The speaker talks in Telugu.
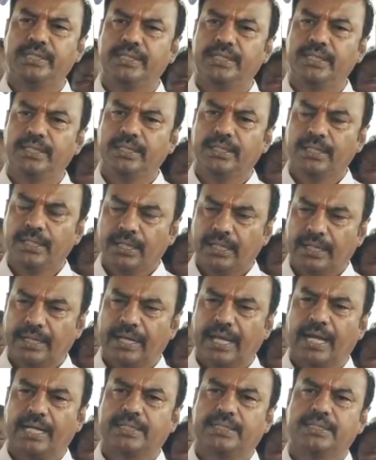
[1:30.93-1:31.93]
అయింది
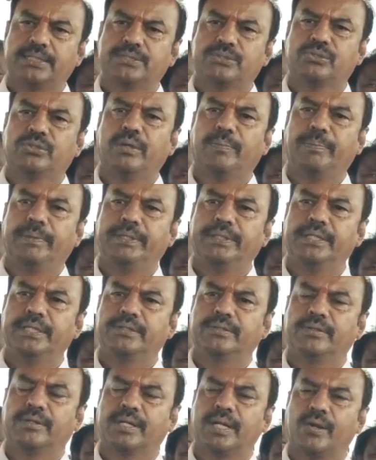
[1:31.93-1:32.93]
డాక్టర్స్ కూడా పెద్ద
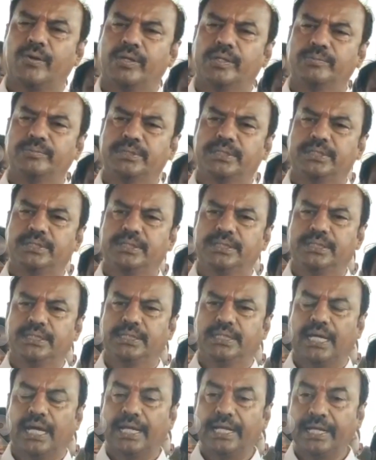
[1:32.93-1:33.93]
ఎత్తున రావడం జరిగింది
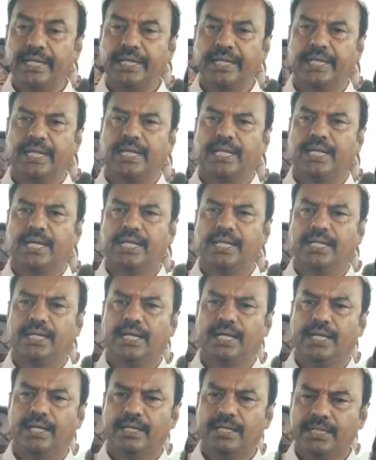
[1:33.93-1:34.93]
అన్ని
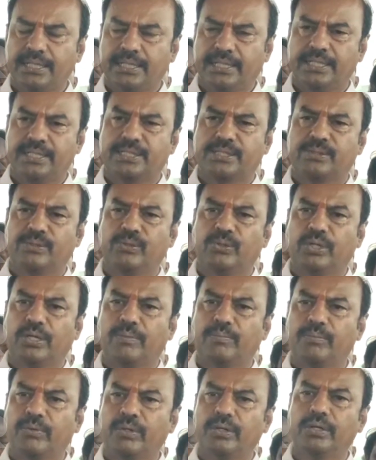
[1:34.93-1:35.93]
రకాలుగా టెస్టులు
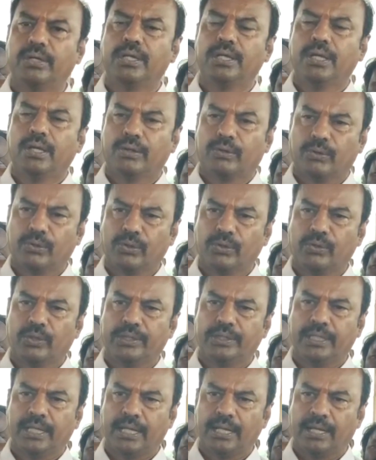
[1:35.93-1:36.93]
ఒక రెండు
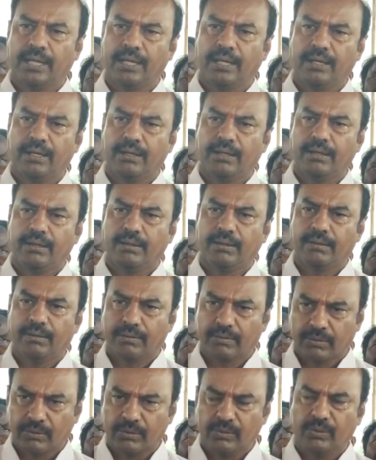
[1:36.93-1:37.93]
వందల
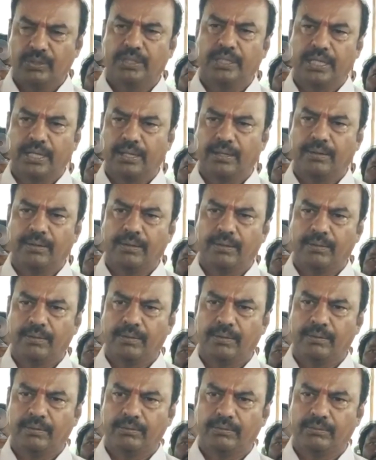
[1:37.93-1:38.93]
రెండు వందల
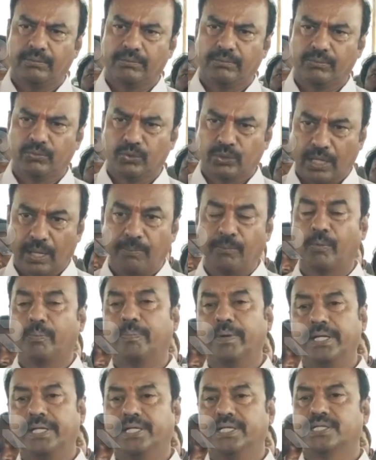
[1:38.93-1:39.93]
నూట
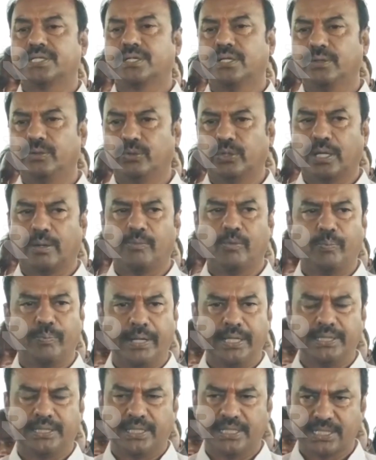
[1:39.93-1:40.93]
ముప్పై టెస్టులు నూట
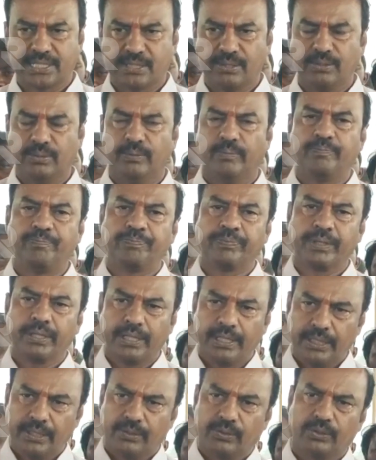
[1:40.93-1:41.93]
ముప్పై టెస్టులు
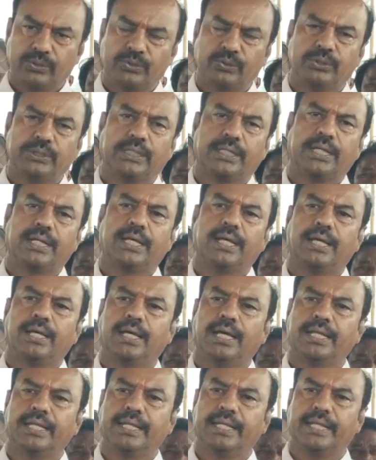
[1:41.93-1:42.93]
ఈరోజు ఇక్కడ
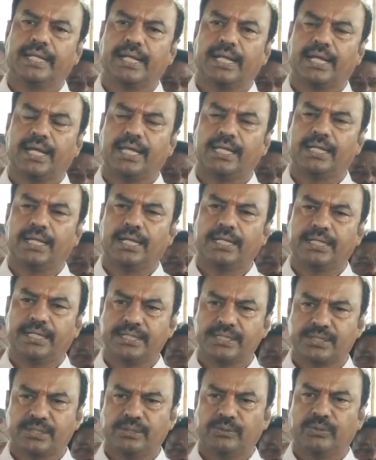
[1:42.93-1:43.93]
అన్ని రకాలుగా
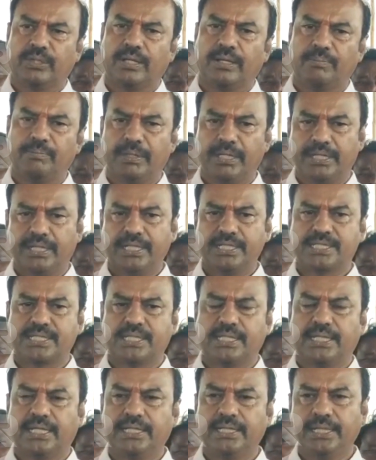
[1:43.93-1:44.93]
టెస్టులు కూడా బ్లడ్
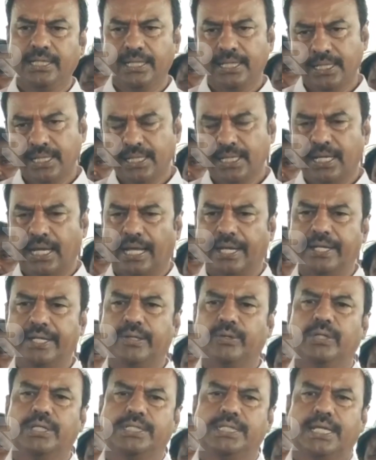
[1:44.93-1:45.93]
టెస్టులు కానీ
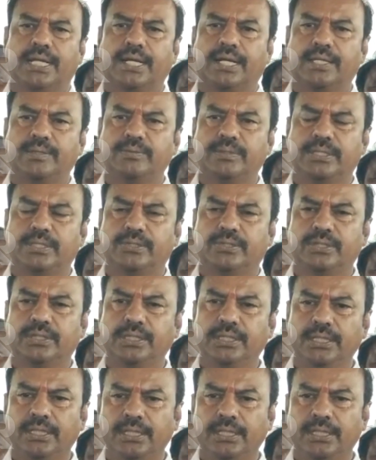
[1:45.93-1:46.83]
అన్నీ కూడా జరగడం జరుగుతుంది